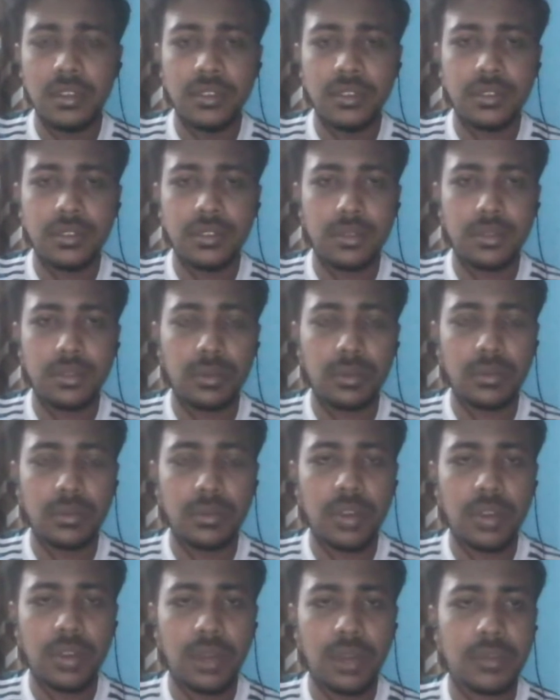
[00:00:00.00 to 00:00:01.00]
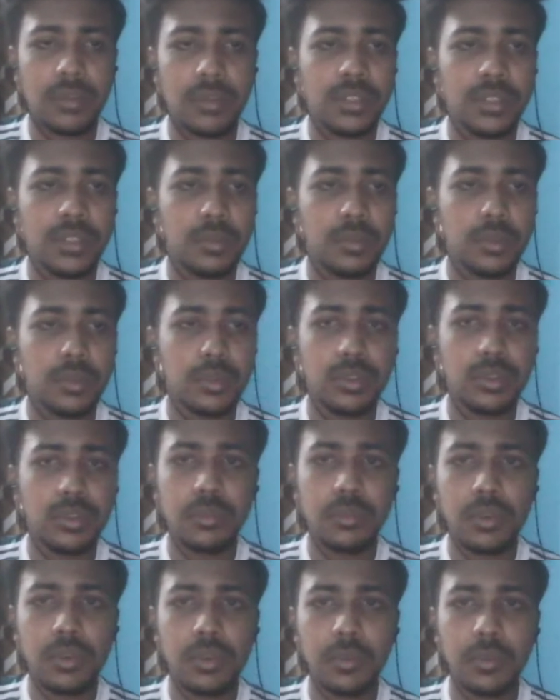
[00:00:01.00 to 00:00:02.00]
সো আমাদের প্রথম
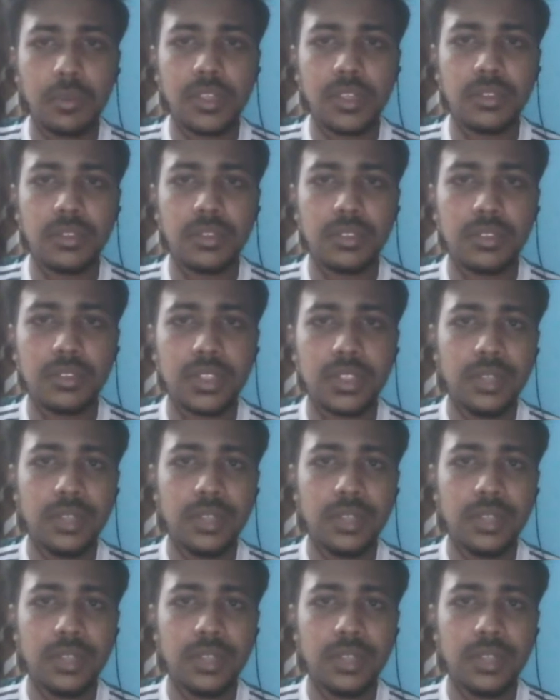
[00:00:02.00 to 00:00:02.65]
টপিক হচ্ছে